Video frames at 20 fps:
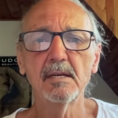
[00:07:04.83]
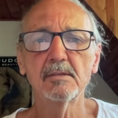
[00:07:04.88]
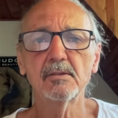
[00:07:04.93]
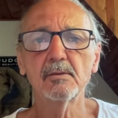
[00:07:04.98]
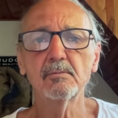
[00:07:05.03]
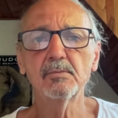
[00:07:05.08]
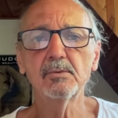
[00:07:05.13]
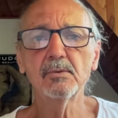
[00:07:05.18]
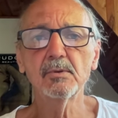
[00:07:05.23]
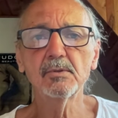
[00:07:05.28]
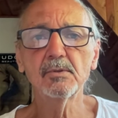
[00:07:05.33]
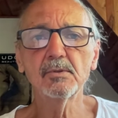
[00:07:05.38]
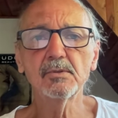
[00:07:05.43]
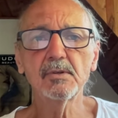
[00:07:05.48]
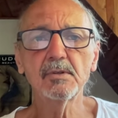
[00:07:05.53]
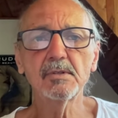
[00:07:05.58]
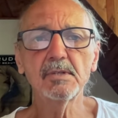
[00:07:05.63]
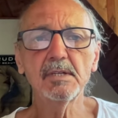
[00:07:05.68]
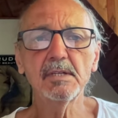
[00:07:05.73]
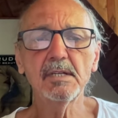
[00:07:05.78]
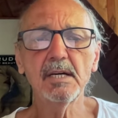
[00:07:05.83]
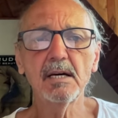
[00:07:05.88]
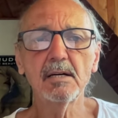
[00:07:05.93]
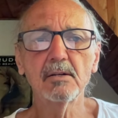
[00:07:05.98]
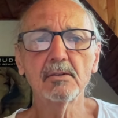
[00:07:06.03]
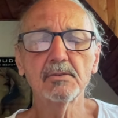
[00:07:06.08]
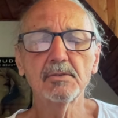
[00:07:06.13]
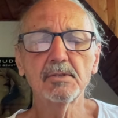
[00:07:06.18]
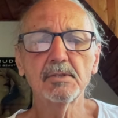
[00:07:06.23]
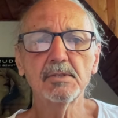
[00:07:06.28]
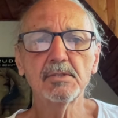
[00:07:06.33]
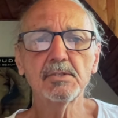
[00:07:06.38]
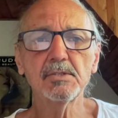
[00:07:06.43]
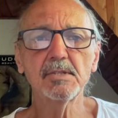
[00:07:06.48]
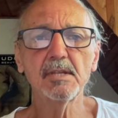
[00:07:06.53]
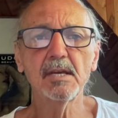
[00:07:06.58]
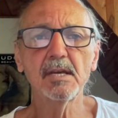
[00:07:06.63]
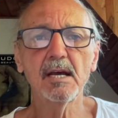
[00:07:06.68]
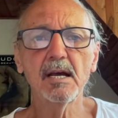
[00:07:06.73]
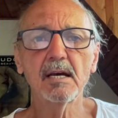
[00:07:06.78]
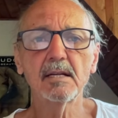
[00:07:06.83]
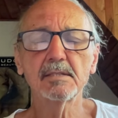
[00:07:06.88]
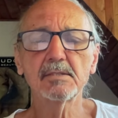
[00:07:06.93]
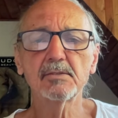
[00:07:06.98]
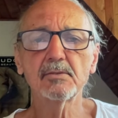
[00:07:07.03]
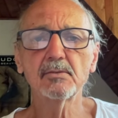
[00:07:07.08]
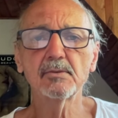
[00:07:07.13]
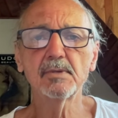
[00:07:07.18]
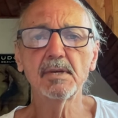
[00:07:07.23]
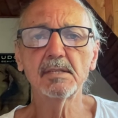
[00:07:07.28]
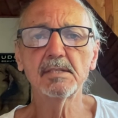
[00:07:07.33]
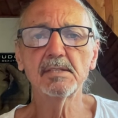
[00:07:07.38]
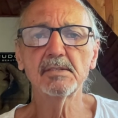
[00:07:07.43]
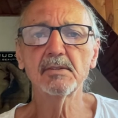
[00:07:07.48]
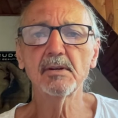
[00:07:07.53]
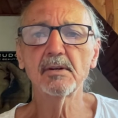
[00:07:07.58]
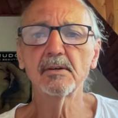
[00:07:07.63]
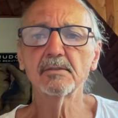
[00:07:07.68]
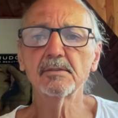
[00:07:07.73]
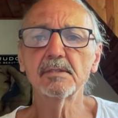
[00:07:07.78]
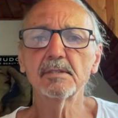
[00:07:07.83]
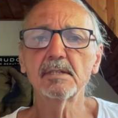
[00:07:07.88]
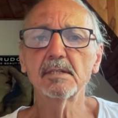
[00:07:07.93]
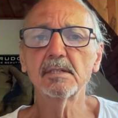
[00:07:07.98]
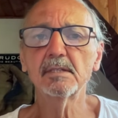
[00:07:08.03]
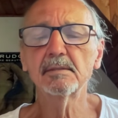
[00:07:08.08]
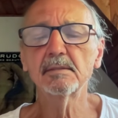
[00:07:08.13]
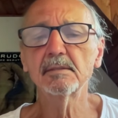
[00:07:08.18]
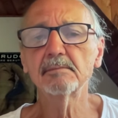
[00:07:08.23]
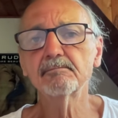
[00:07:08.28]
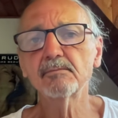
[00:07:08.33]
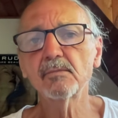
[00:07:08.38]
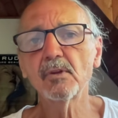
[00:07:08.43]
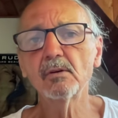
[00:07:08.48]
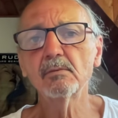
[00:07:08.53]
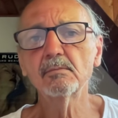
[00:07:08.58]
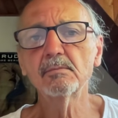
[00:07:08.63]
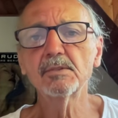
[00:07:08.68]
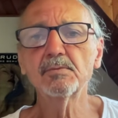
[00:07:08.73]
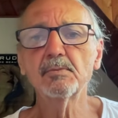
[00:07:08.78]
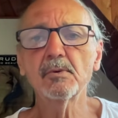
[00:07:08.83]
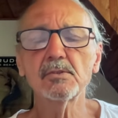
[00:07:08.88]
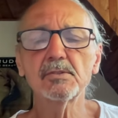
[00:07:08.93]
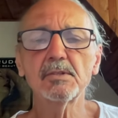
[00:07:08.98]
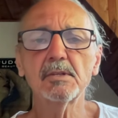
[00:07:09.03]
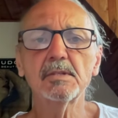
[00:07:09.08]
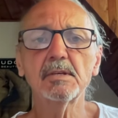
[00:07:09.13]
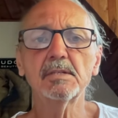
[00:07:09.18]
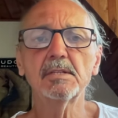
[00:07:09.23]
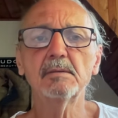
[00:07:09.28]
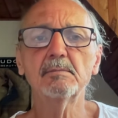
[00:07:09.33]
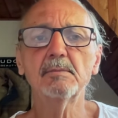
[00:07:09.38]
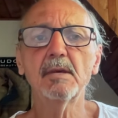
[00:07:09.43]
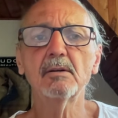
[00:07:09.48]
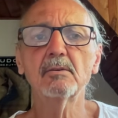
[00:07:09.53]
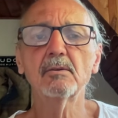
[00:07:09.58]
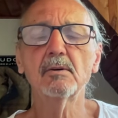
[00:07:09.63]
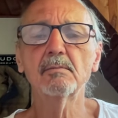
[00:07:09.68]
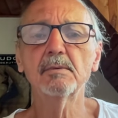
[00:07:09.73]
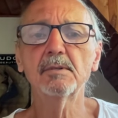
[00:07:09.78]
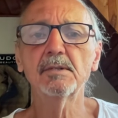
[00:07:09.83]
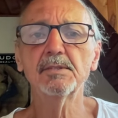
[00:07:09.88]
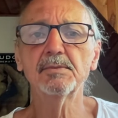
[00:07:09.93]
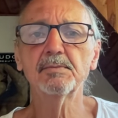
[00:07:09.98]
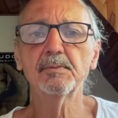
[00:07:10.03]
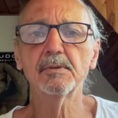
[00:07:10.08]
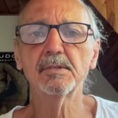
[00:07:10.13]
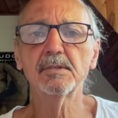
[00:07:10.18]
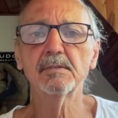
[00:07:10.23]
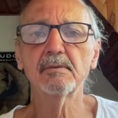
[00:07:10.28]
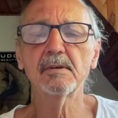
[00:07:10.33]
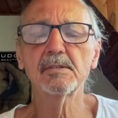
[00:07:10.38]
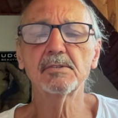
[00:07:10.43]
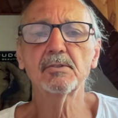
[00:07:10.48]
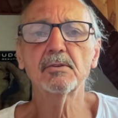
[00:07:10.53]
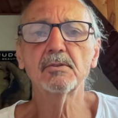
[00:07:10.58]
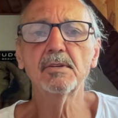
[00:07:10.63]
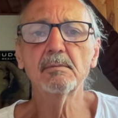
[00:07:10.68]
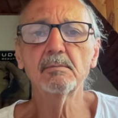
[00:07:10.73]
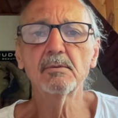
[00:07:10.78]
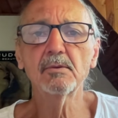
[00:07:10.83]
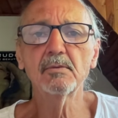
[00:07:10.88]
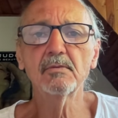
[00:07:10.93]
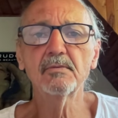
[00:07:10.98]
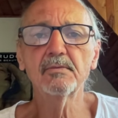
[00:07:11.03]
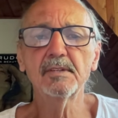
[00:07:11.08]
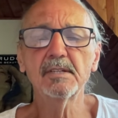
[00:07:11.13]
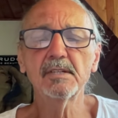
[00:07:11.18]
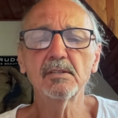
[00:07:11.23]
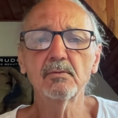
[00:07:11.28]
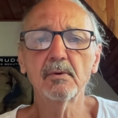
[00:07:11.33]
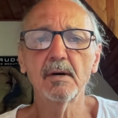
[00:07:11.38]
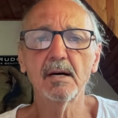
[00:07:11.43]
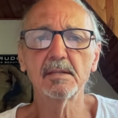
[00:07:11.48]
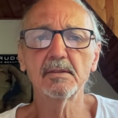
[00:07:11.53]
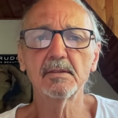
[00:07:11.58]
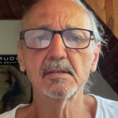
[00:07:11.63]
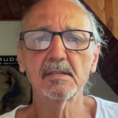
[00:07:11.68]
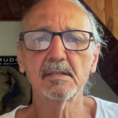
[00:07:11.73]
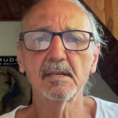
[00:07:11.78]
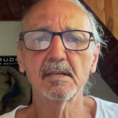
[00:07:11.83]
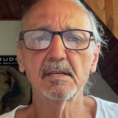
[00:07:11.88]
No było to trochę chaotyczne, ale z drugiej strony, no być może takie miało być, ponieważ to nie był wykład